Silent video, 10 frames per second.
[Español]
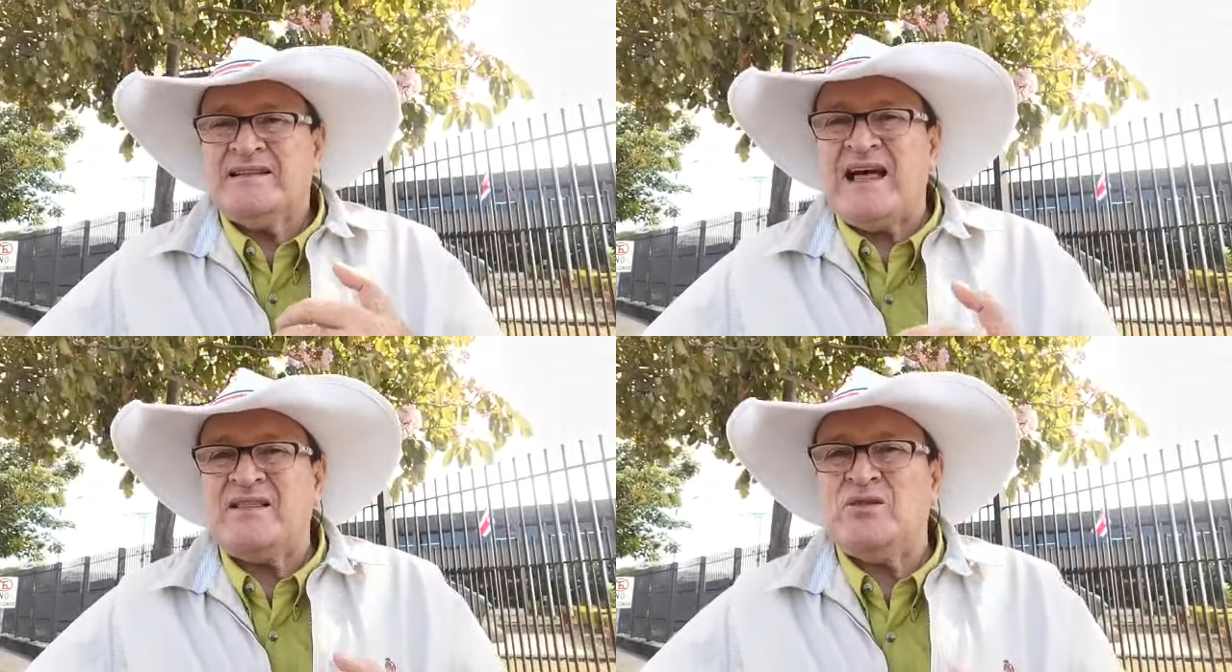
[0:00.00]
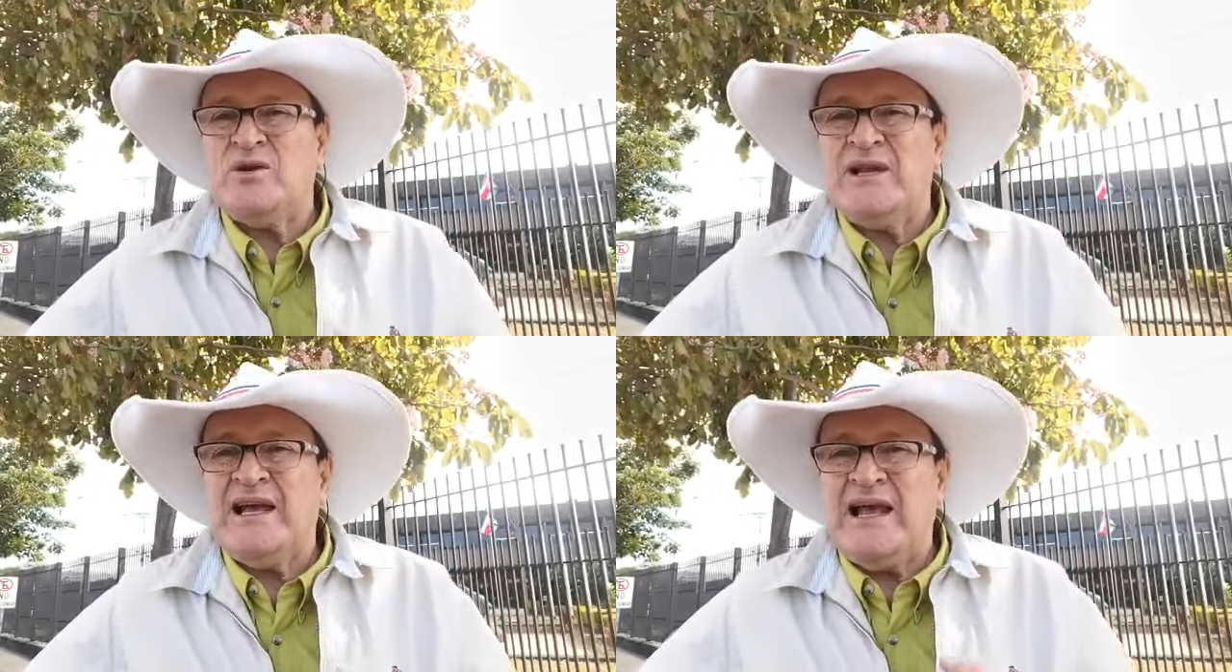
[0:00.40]

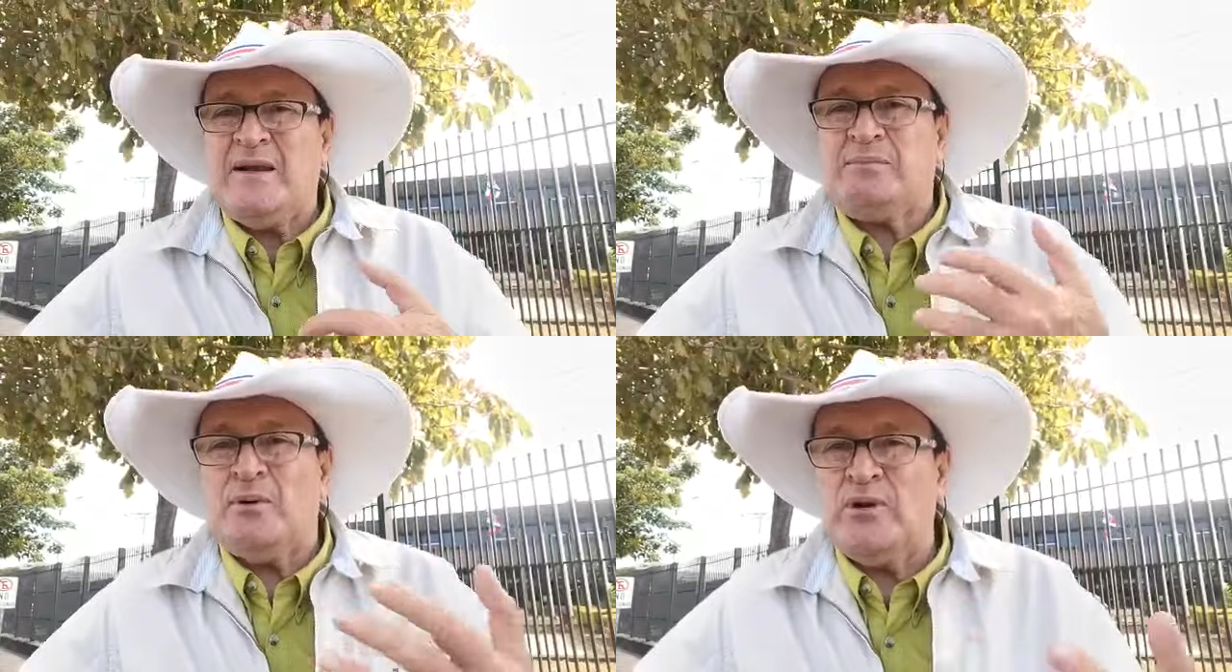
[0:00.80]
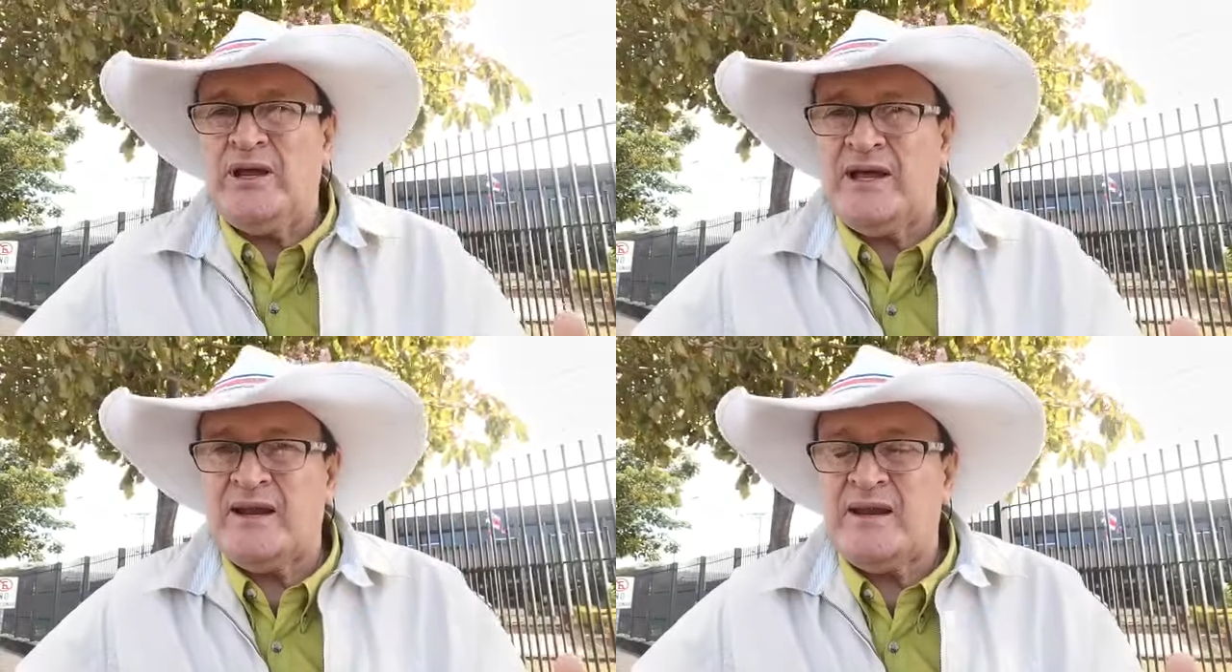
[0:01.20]
dándole el
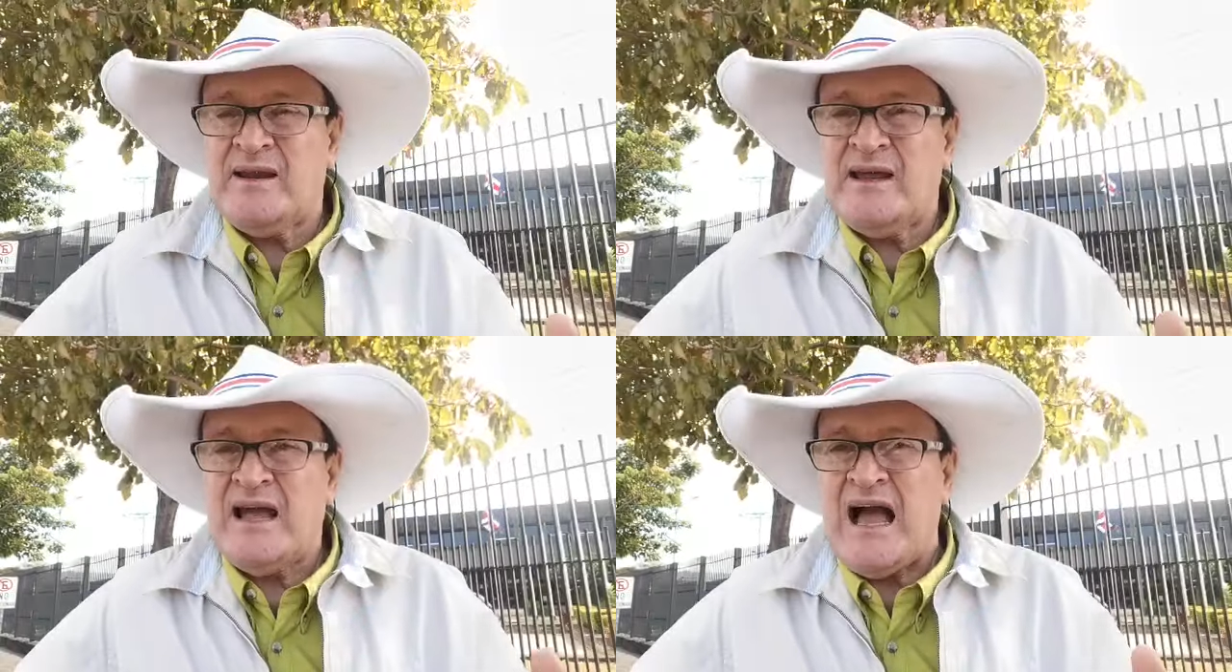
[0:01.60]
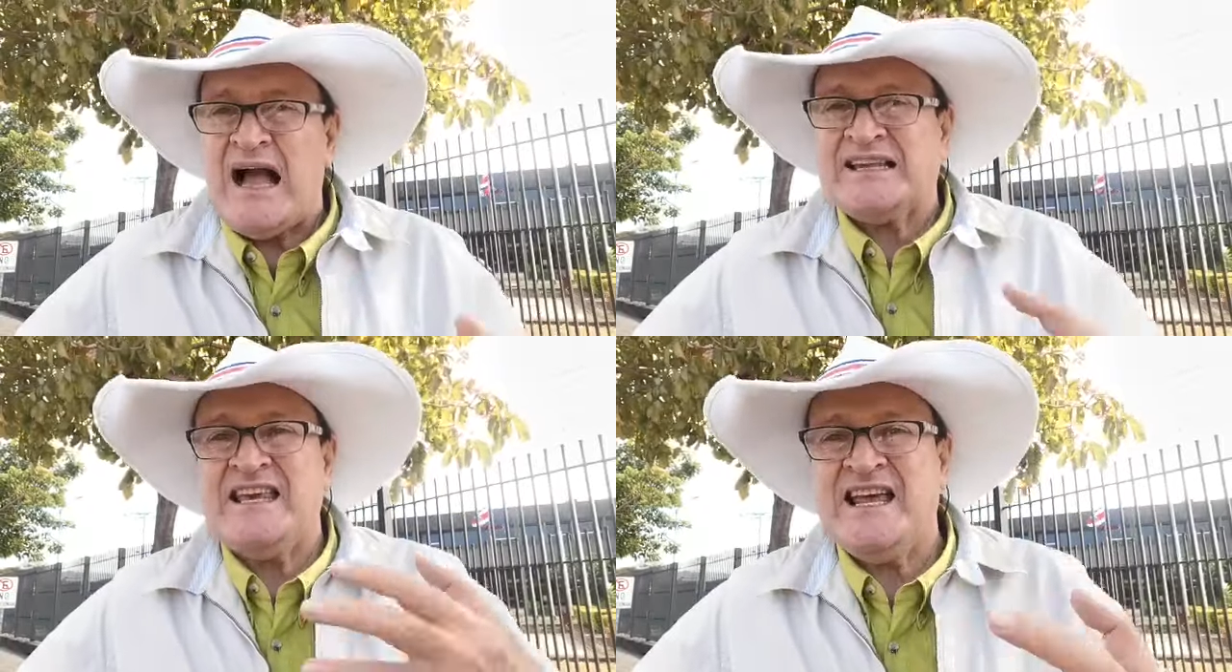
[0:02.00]
poder
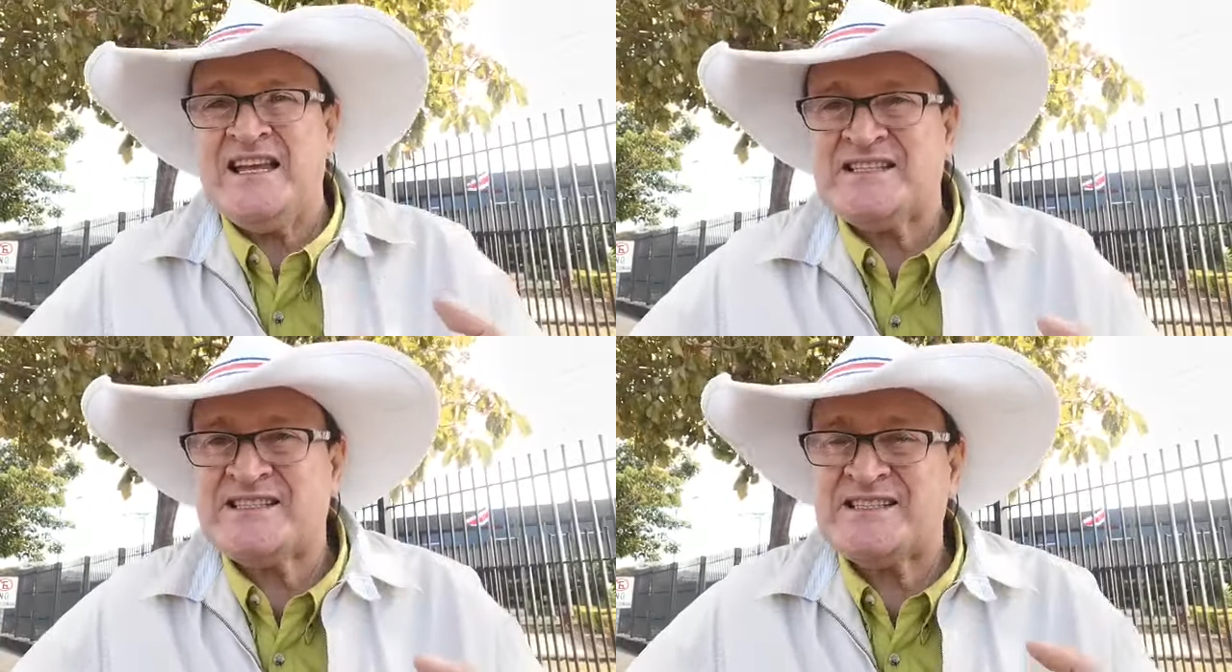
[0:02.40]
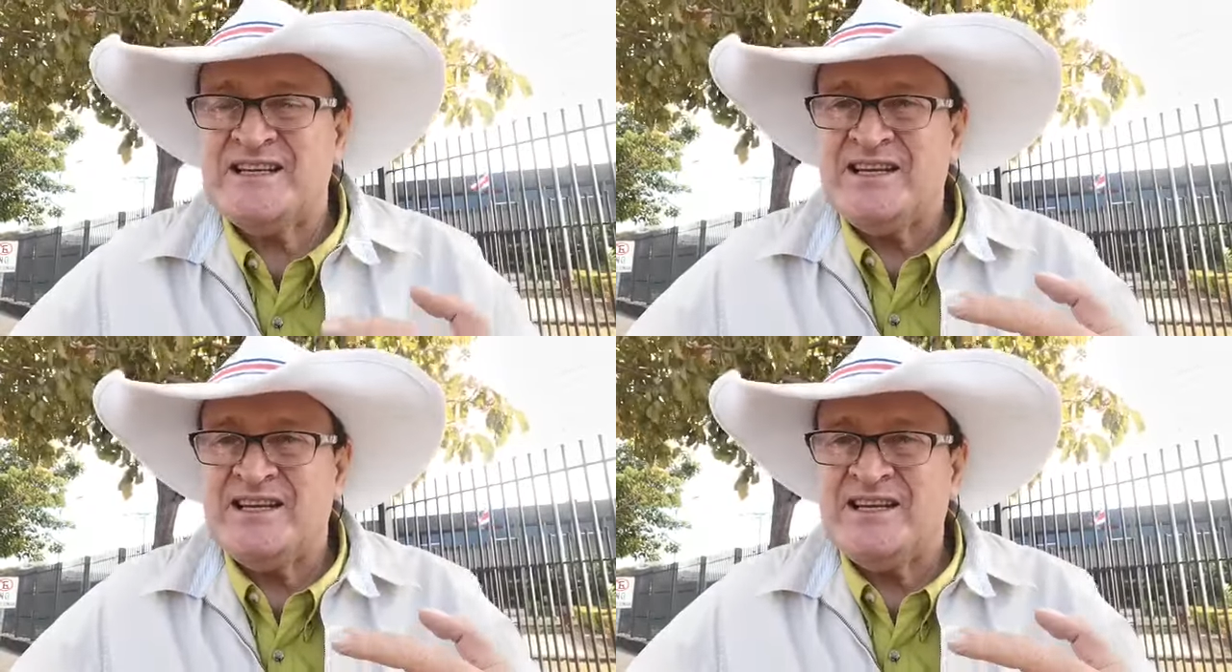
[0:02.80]
a quienes